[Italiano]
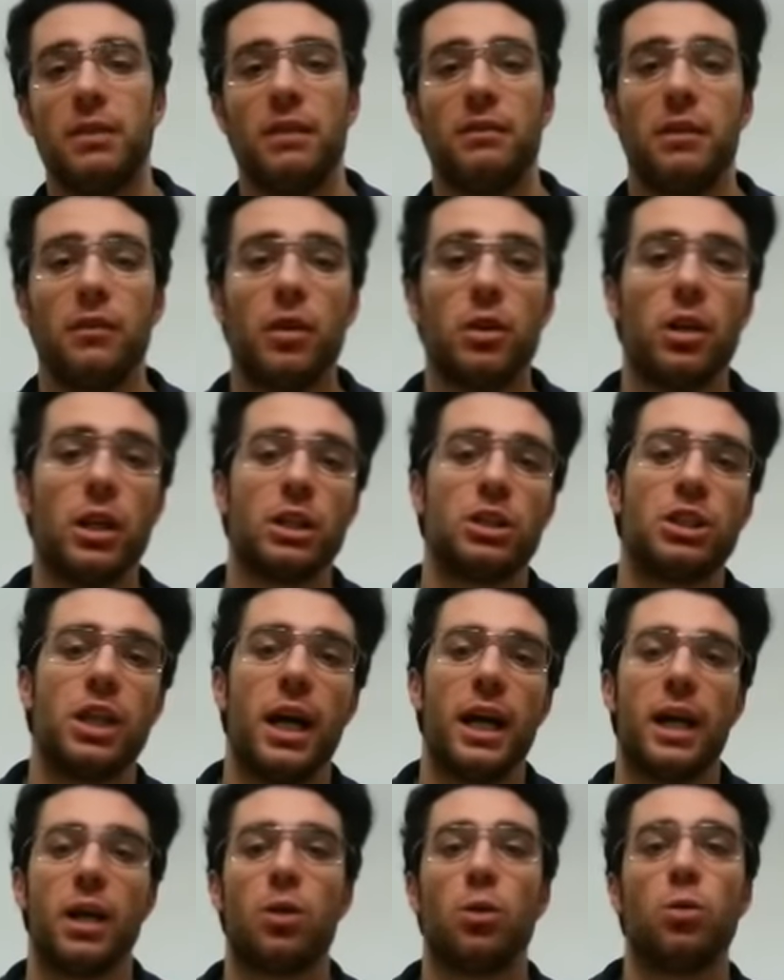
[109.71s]
vi voglio
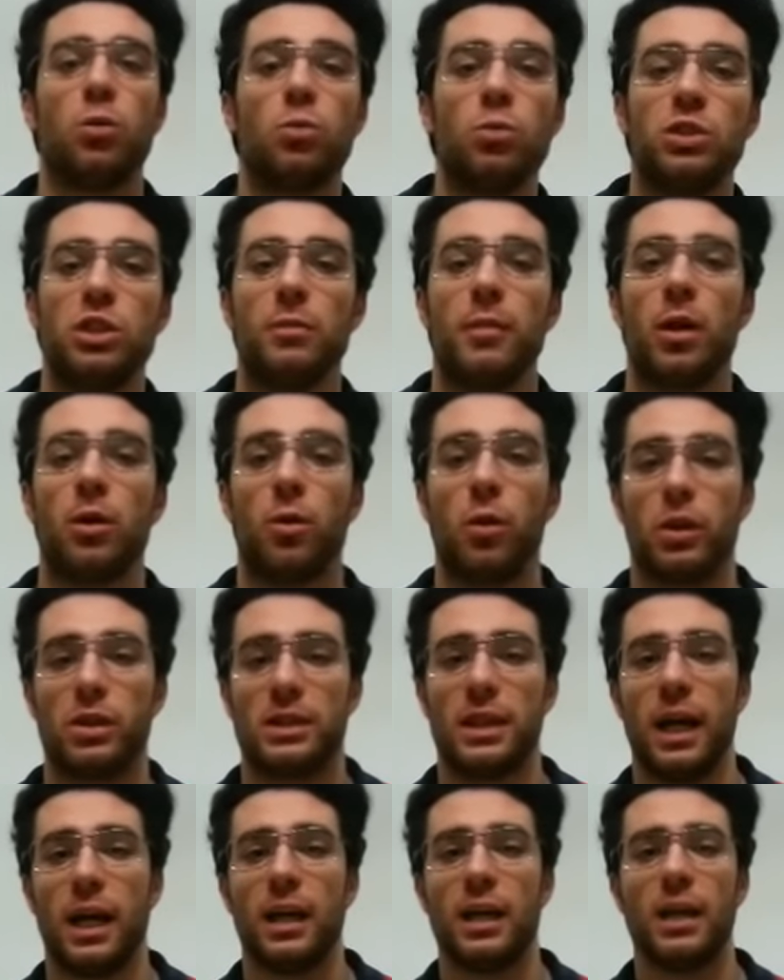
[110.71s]
lasciare con un'ultima
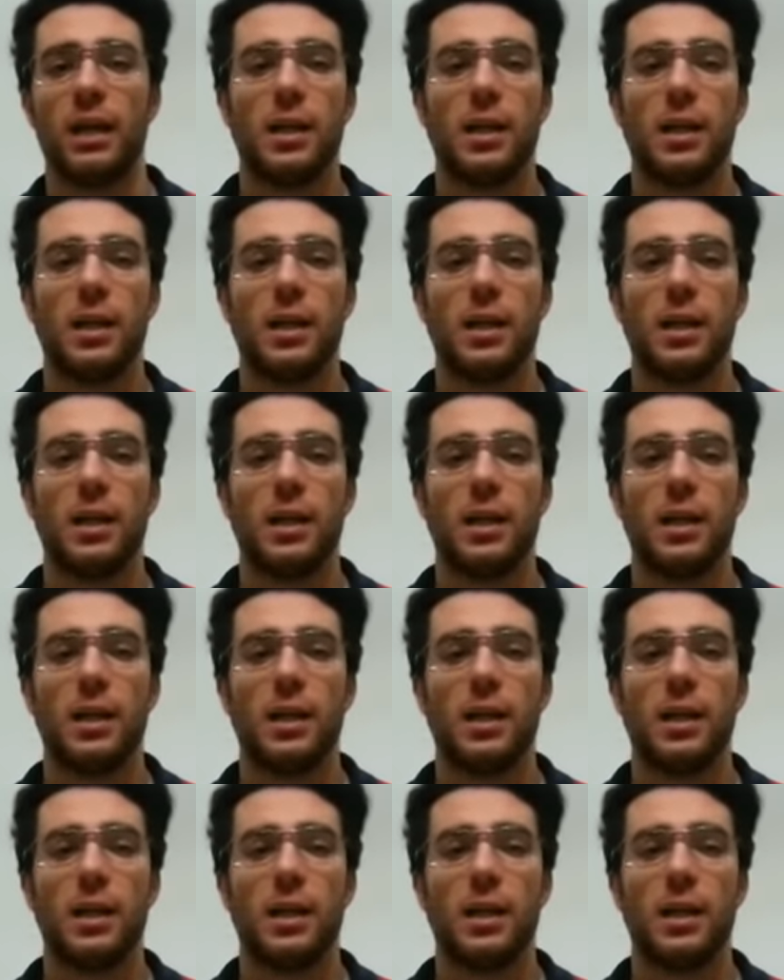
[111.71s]
curiosità.